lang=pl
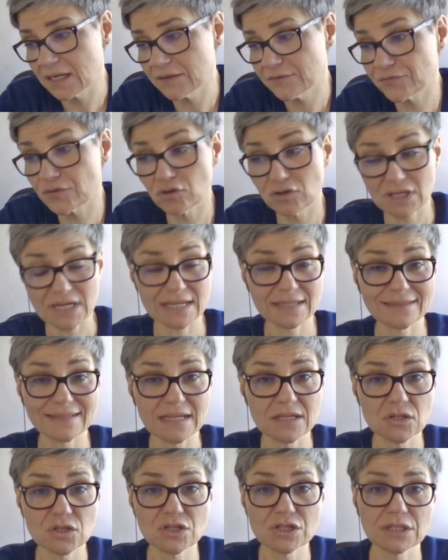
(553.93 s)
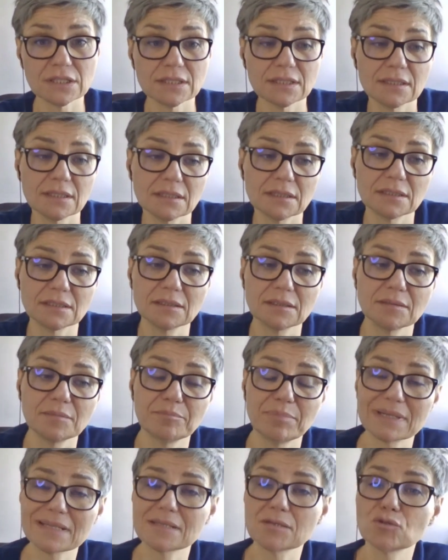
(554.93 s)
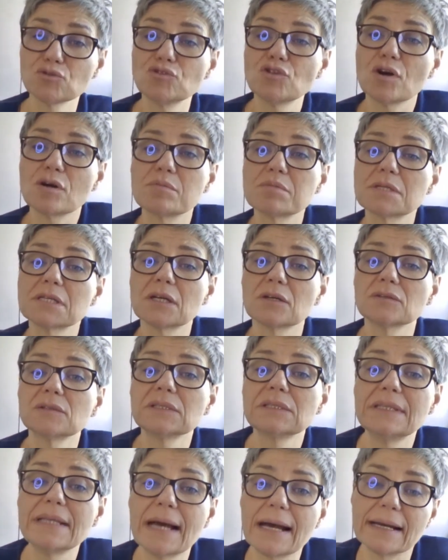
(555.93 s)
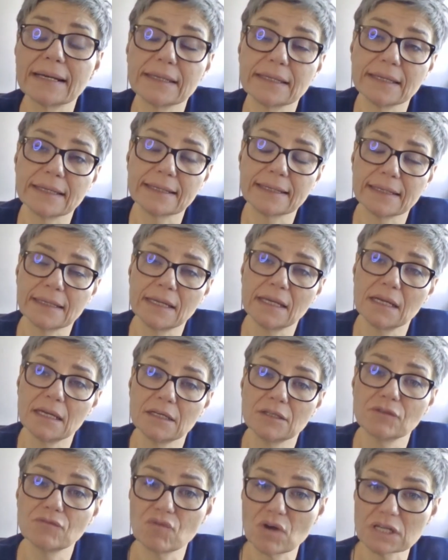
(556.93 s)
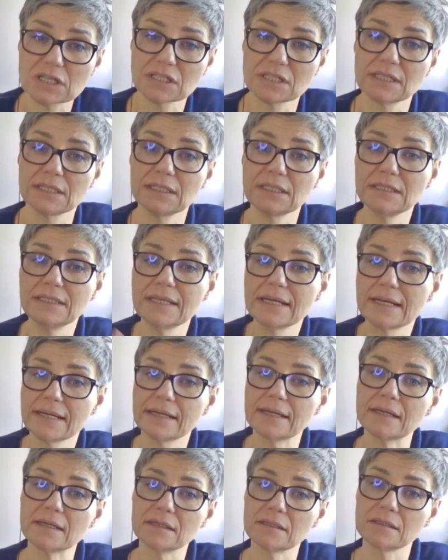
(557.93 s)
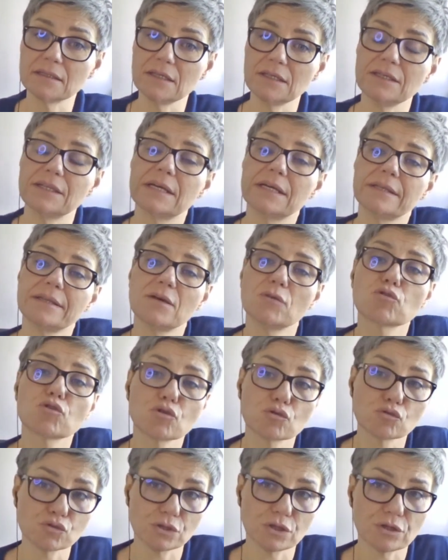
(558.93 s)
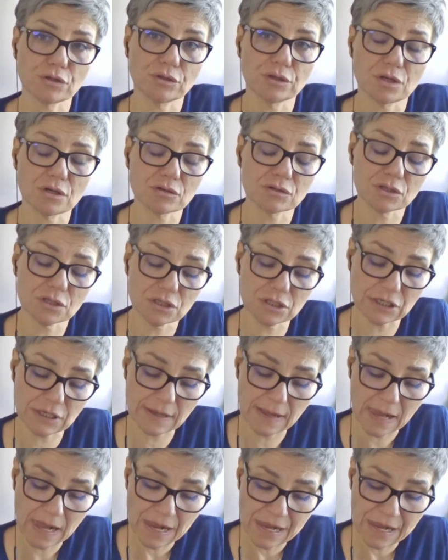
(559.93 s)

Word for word: w kolorach tęczy y, bardzo dobrze oddaje no właśnie, ideę, ideę neuroróżnorodności.